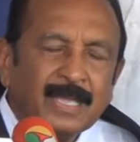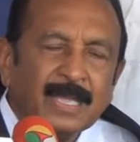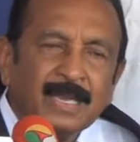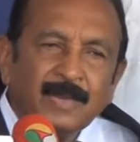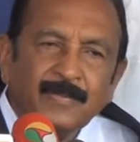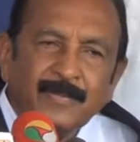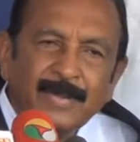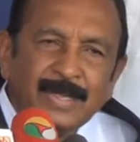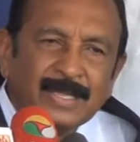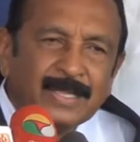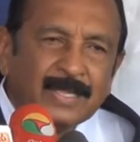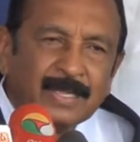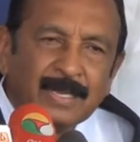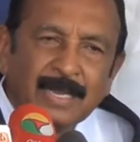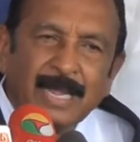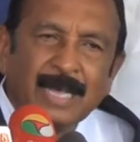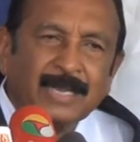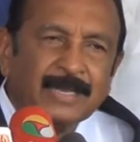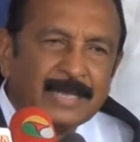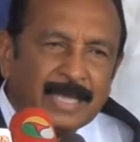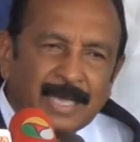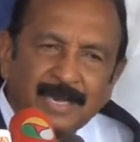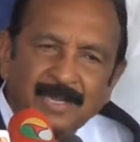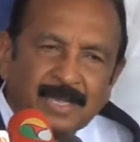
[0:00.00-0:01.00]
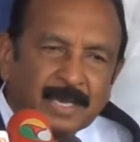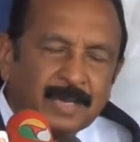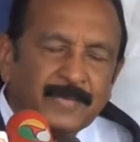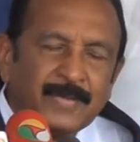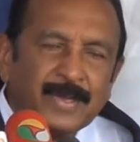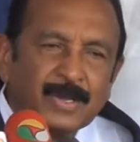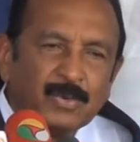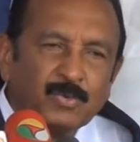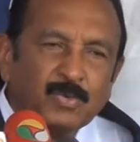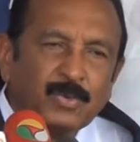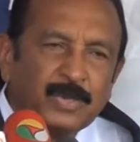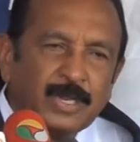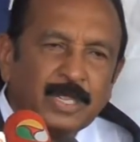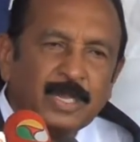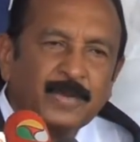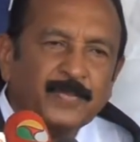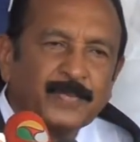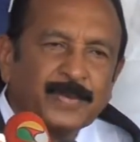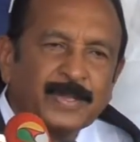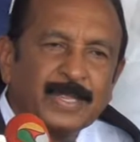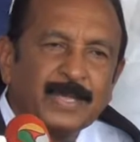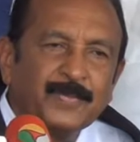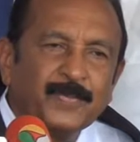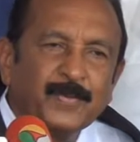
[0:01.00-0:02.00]
என் மீது நான் ஏற்கனவே
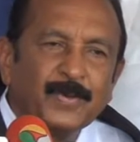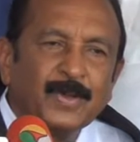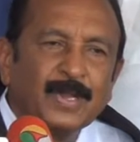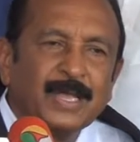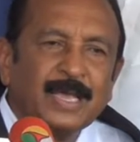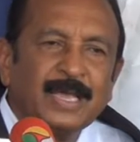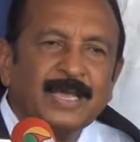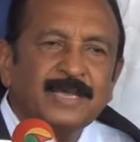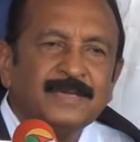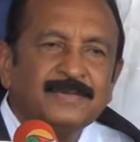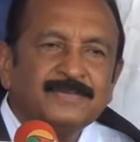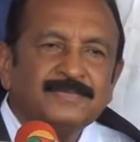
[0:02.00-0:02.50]
கூறியிருப்பதைப் போல